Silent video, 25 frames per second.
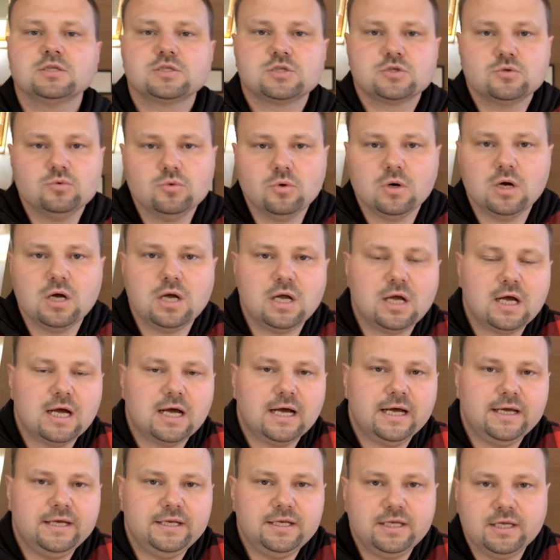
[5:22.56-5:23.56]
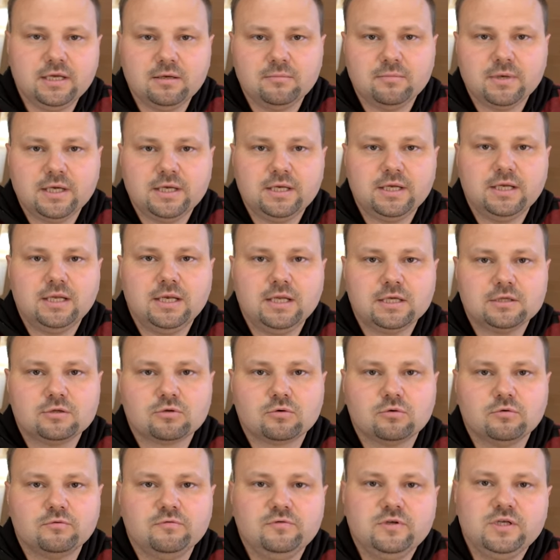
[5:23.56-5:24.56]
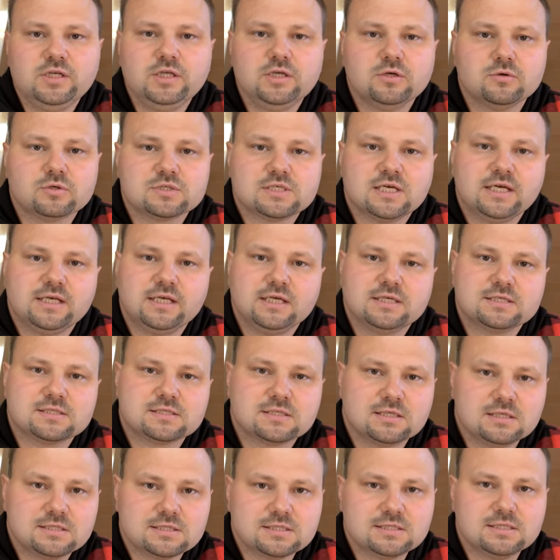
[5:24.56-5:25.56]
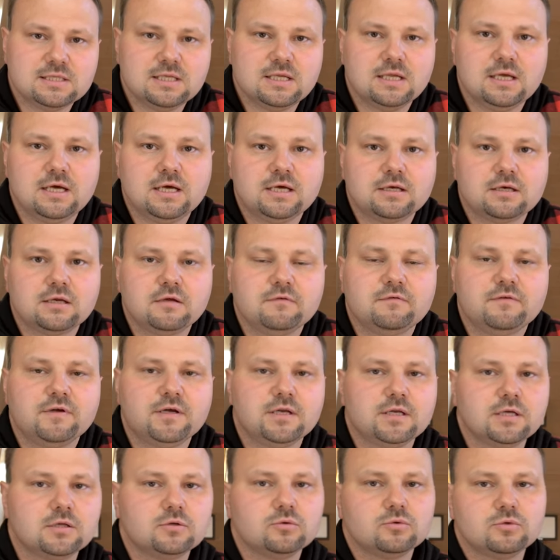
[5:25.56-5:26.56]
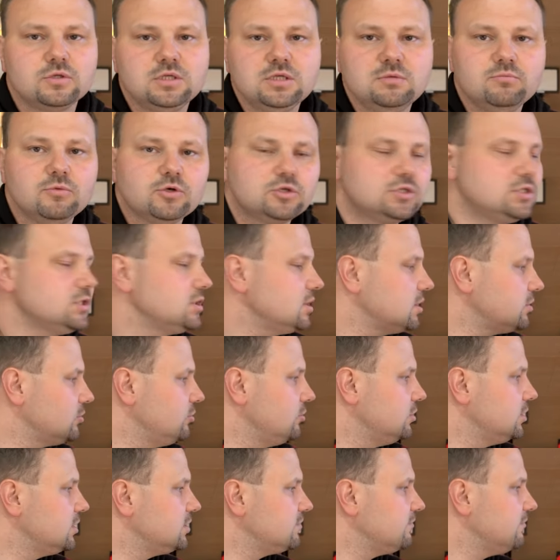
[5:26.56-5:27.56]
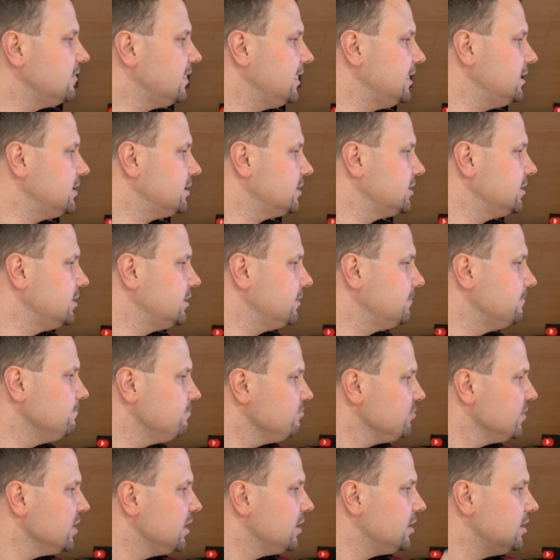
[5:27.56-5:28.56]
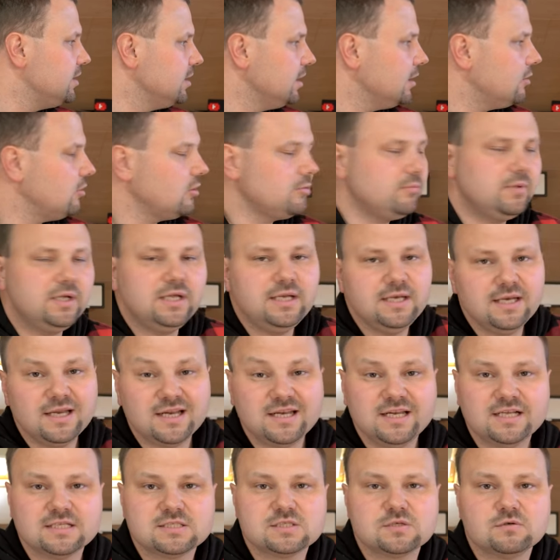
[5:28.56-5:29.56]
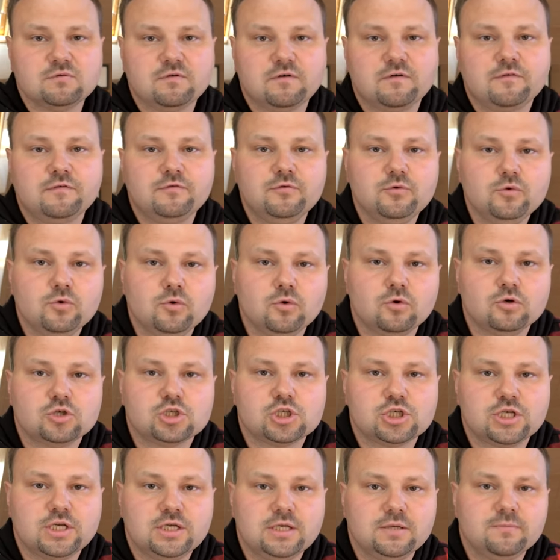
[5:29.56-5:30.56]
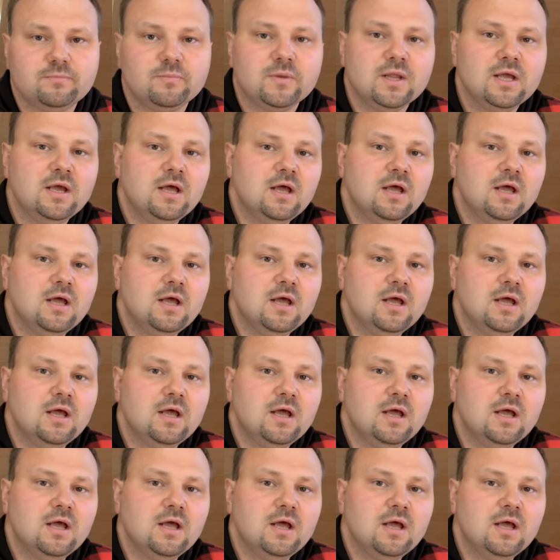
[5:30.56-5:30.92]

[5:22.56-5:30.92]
zu einigen meiner Elektro-Videos einige Skizzen angefertigt und die möchte ich natürlich weiterhin hier auch im Internet zur Verfügung stellen.